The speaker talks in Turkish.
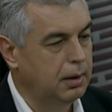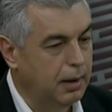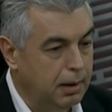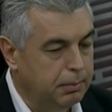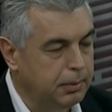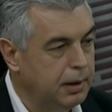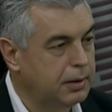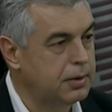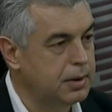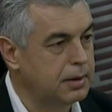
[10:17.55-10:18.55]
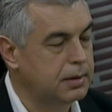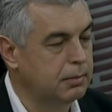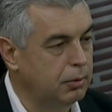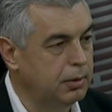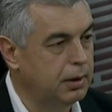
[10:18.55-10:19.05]
Yani bu yatıracaksın
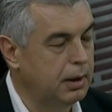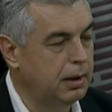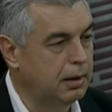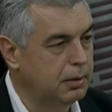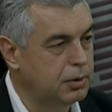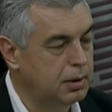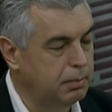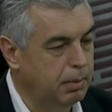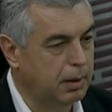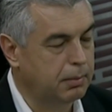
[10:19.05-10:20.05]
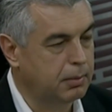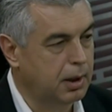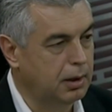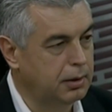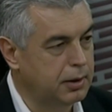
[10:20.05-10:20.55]
10 lirayı işte bak
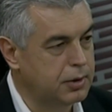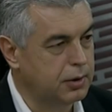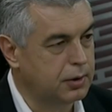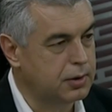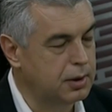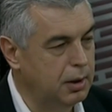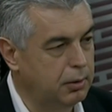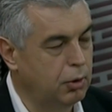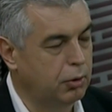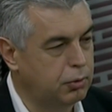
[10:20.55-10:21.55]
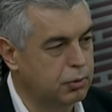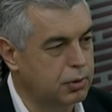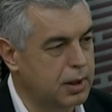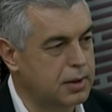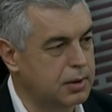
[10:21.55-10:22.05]
kaldıraç etkisiyle 400
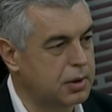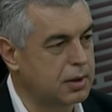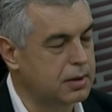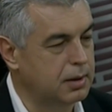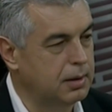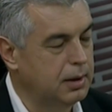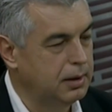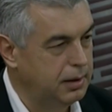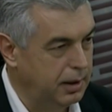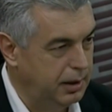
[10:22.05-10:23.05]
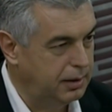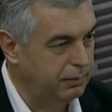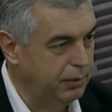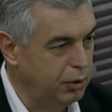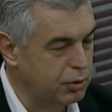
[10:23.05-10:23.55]
kazanacaksın diye evet.
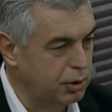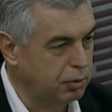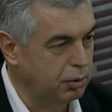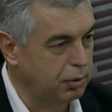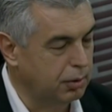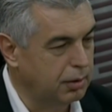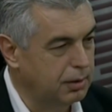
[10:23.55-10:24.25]
eğitim veriyorsa kötü.